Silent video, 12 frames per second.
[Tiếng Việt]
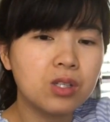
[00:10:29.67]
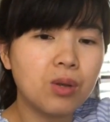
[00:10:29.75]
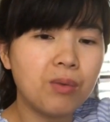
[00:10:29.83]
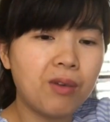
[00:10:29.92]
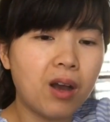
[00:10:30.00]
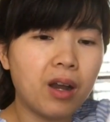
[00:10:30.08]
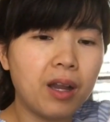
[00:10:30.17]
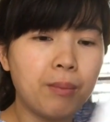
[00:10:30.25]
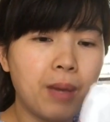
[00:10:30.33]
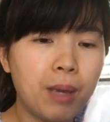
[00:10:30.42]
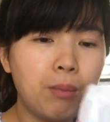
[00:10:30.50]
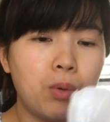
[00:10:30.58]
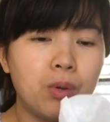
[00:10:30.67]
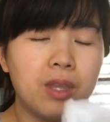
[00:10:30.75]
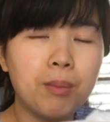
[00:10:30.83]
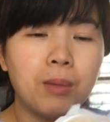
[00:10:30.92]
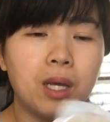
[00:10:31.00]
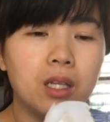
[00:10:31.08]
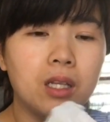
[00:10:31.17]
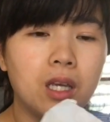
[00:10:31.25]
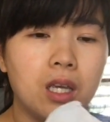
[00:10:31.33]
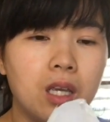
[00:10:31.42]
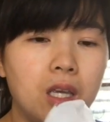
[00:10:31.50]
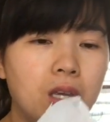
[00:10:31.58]
xôi vò này má mua cho mình
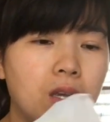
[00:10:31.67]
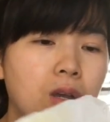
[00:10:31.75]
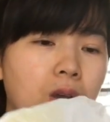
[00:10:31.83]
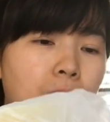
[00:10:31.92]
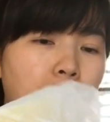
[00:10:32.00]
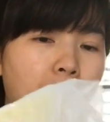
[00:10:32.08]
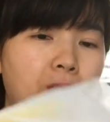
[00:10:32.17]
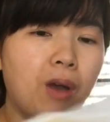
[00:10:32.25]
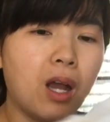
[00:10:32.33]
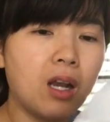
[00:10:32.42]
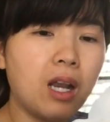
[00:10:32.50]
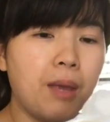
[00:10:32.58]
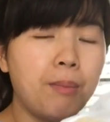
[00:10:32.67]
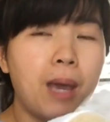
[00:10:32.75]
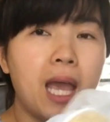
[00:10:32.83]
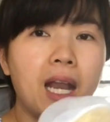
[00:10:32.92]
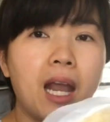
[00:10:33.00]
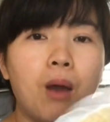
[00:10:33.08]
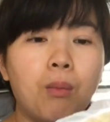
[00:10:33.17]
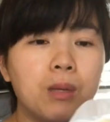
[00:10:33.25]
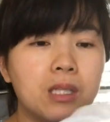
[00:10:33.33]
thì một phần lại 3 đồng